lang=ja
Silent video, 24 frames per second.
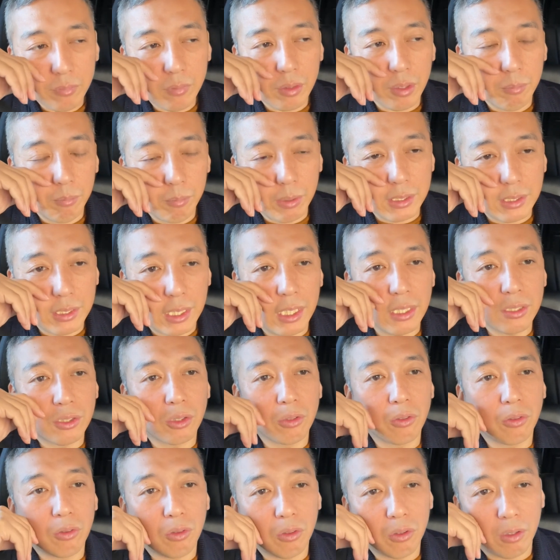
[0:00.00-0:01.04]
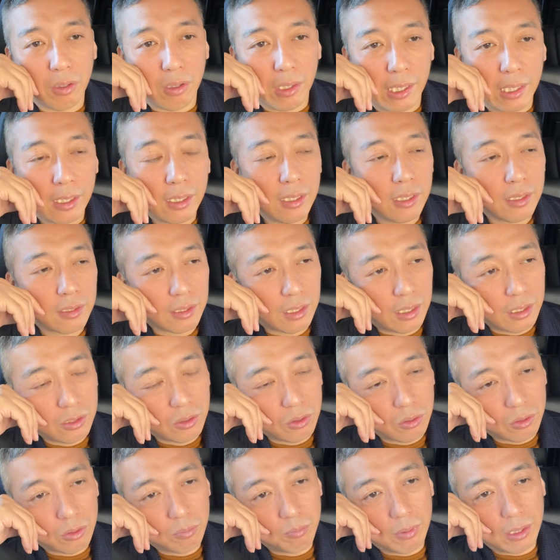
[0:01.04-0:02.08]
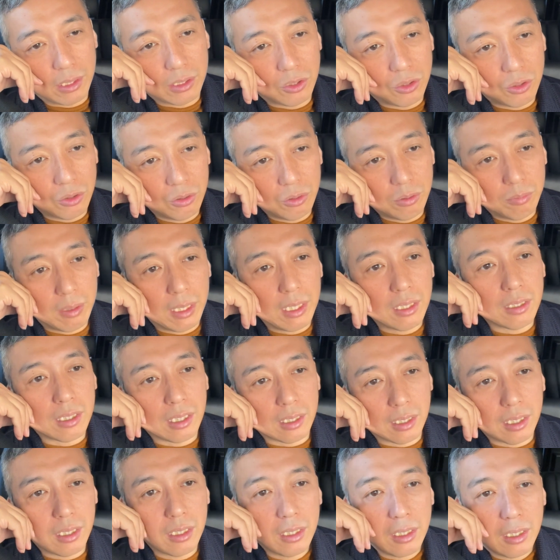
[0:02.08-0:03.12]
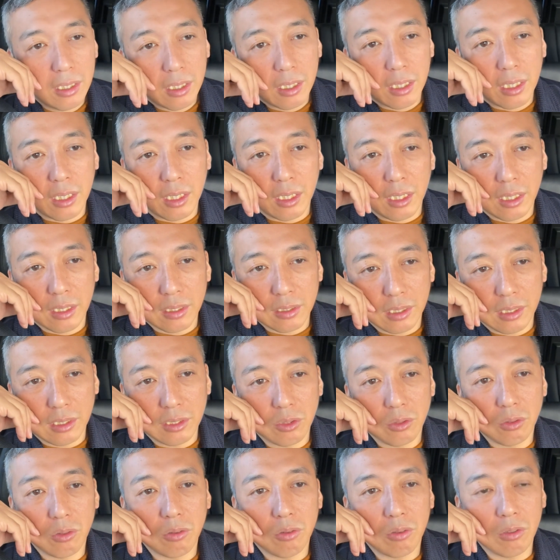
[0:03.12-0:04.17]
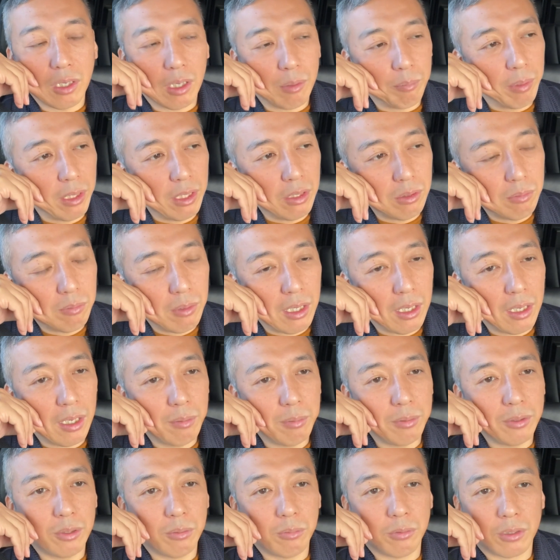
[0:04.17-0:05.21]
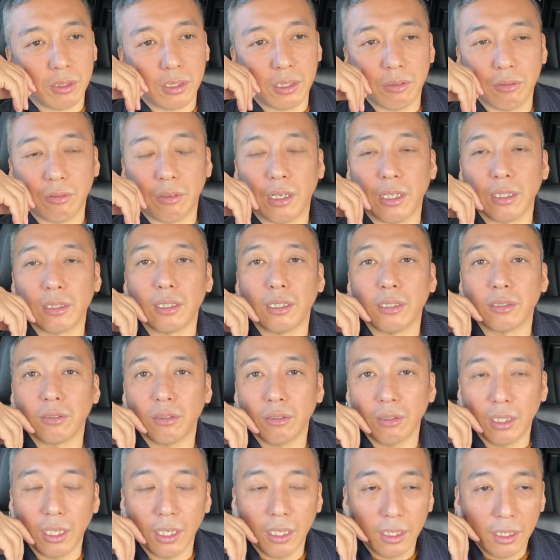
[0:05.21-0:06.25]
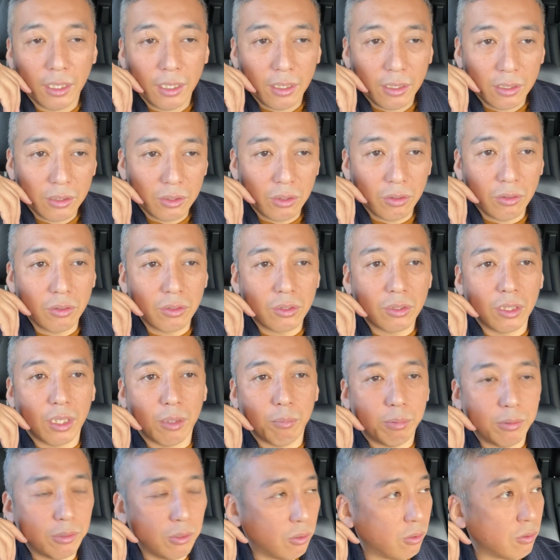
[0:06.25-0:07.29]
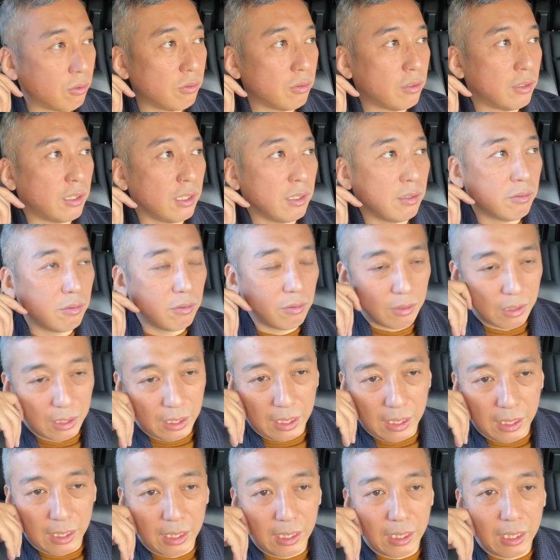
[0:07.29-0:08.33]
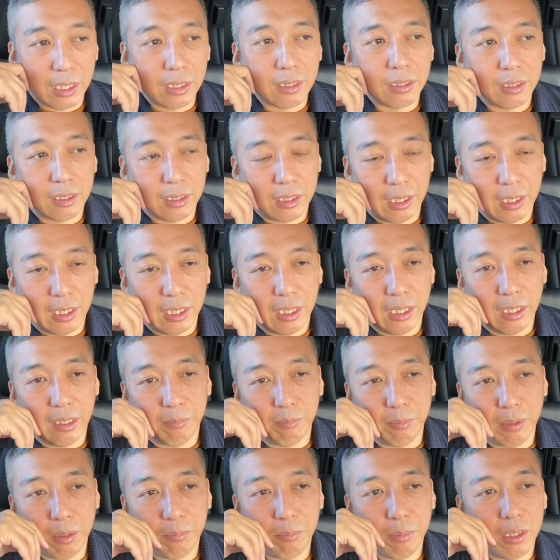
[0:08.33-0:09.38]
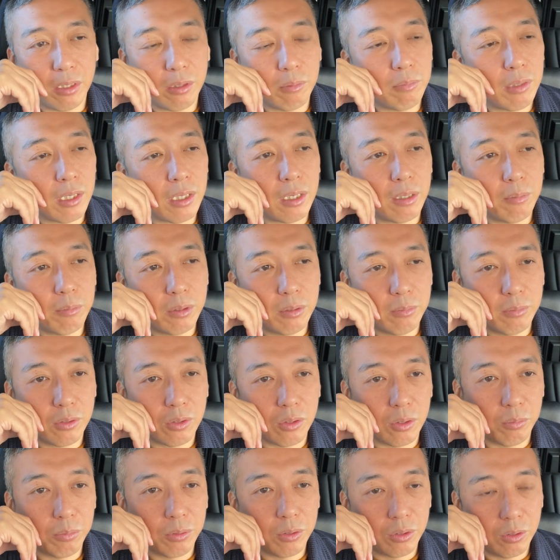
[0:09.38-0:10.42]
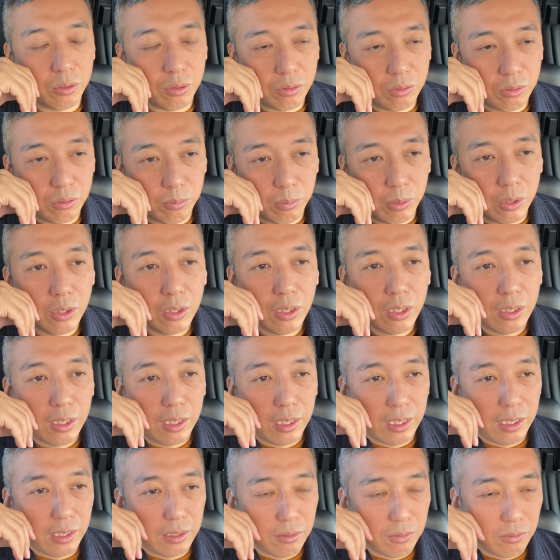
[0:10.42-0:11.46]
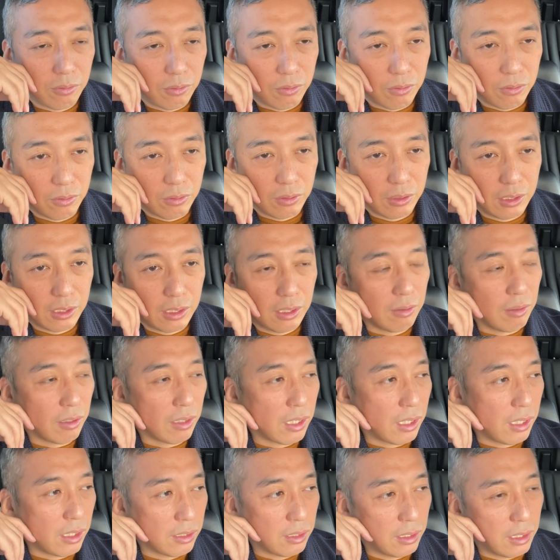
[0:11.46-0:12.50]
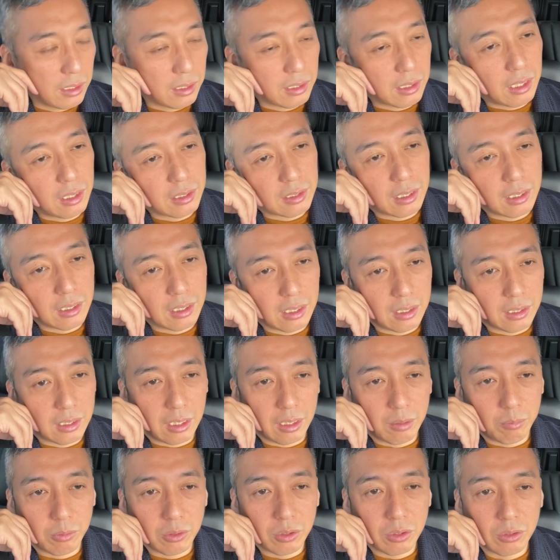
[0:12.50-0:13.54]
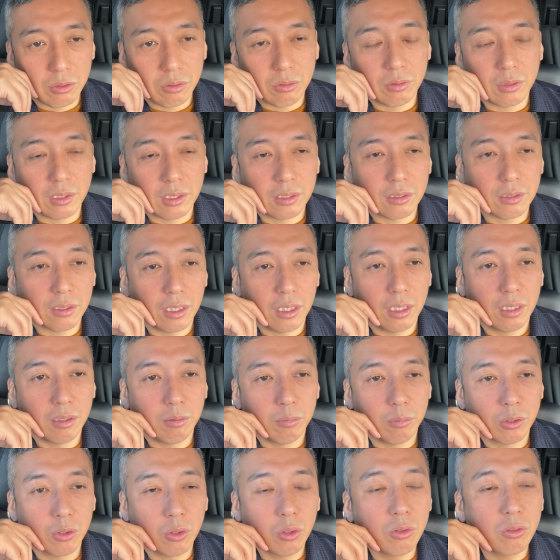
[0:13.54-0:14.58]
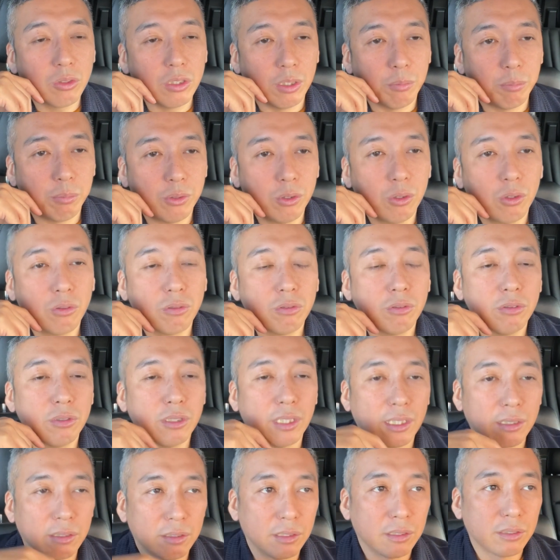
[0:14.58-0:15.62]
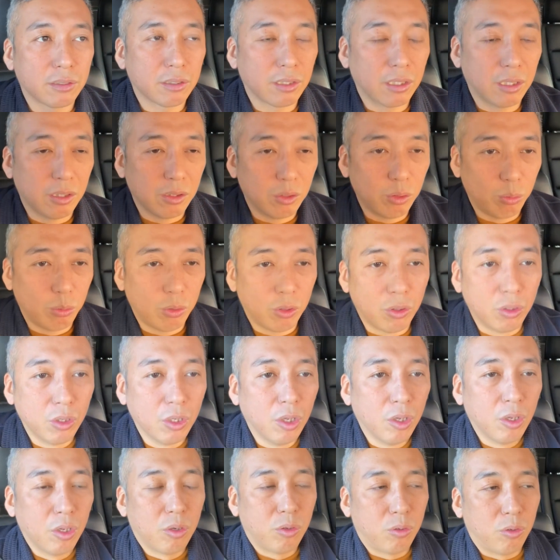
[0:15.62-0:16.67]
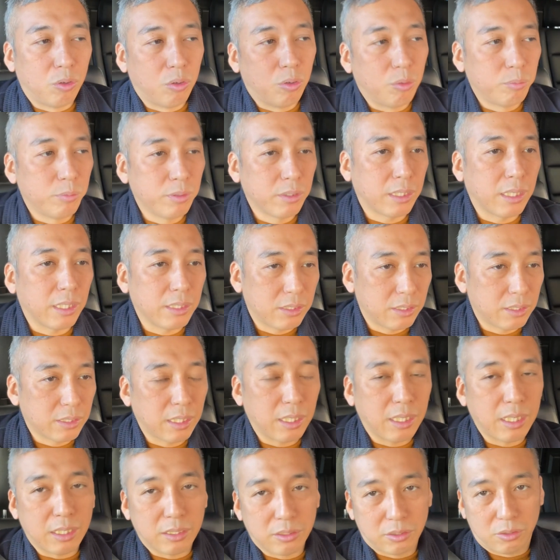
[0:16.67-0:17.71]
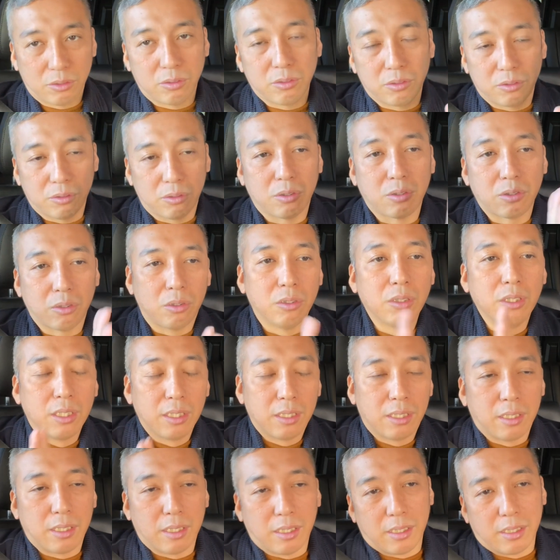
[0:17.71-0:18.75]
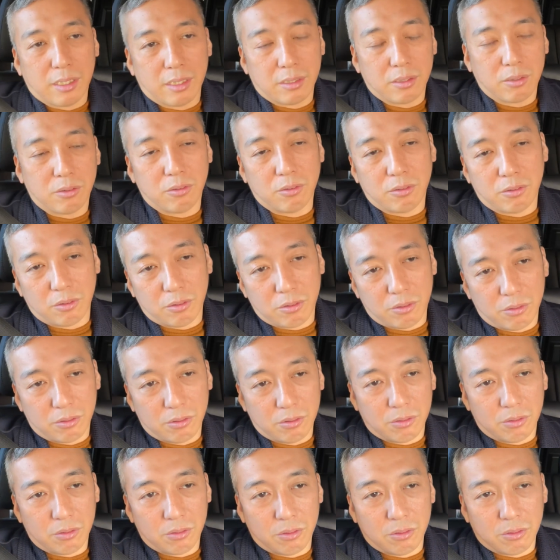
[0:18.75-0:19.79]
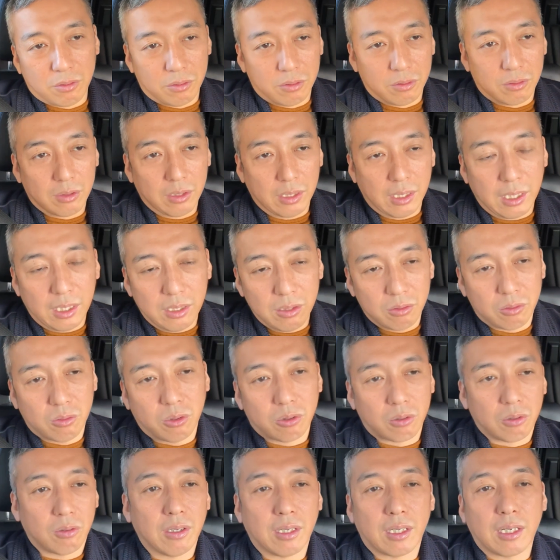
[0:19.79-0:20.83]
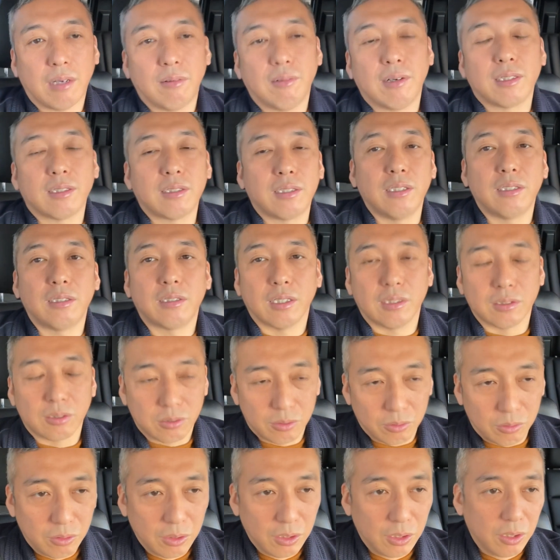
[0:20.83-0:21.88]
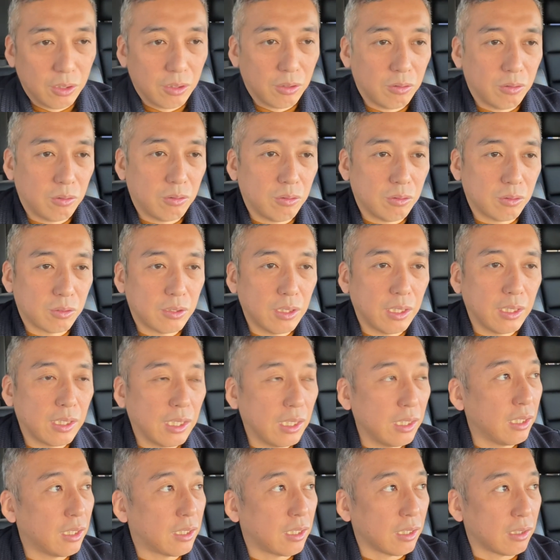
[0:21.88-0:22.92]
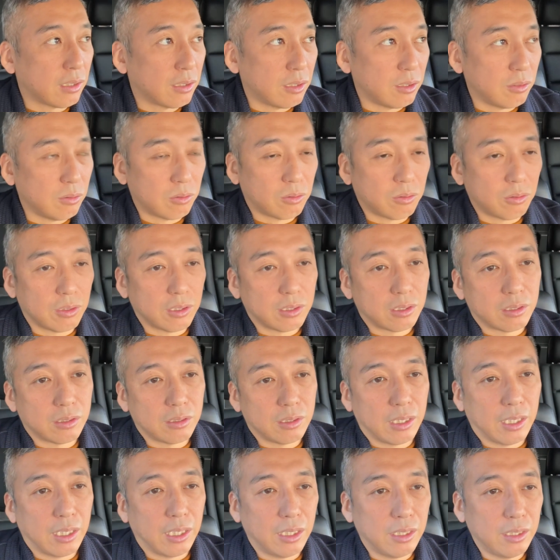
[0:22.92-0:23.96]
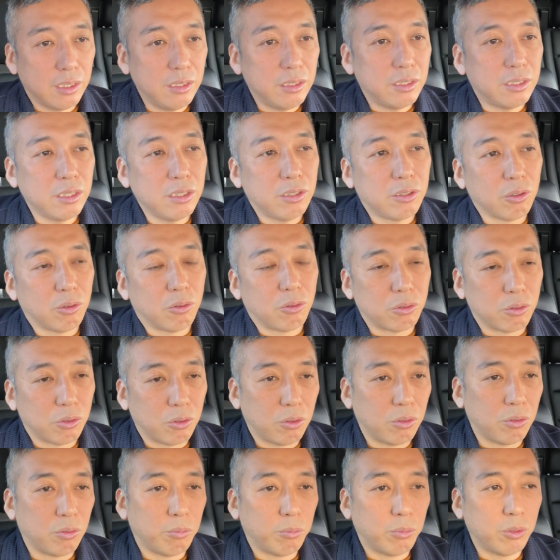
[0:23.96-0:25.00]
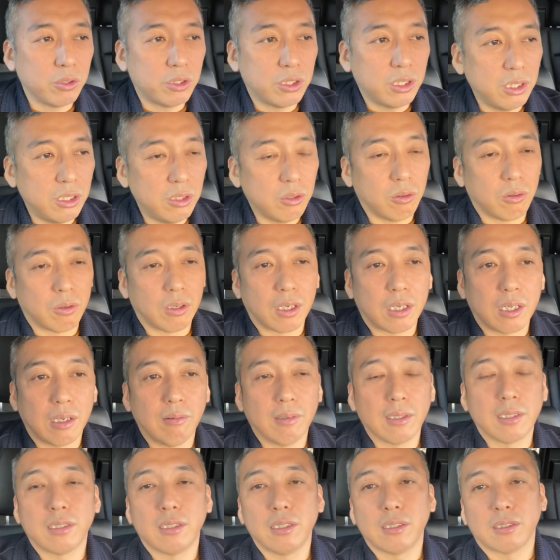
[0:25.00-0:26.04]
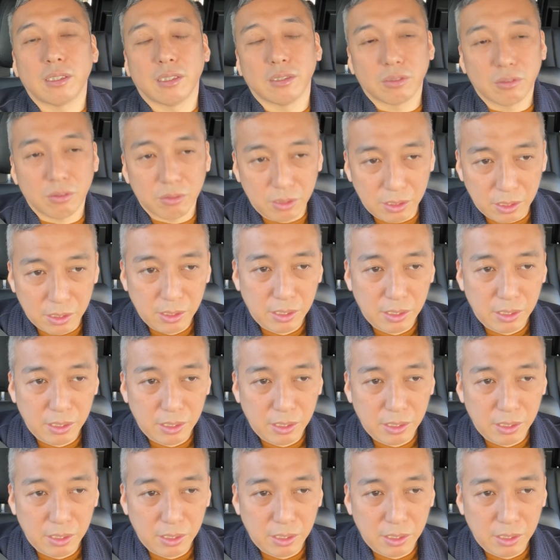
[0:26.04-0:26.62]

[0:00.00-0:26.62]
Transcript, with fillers: まあ最初の頃は最初、まあ中盤かな、あ最初の頃はメルマガブームっていうのがあったんですよね。その次ブログっていうのがあって、まあメルマガブームとブログも、あの、時期は重なったりもするんですけれども、特にブログなんですけれども、昔からずっと、あの、あることが変わっていったんですよ。それは何かっていうとですね、1行の文字量が変わっていったんですよね。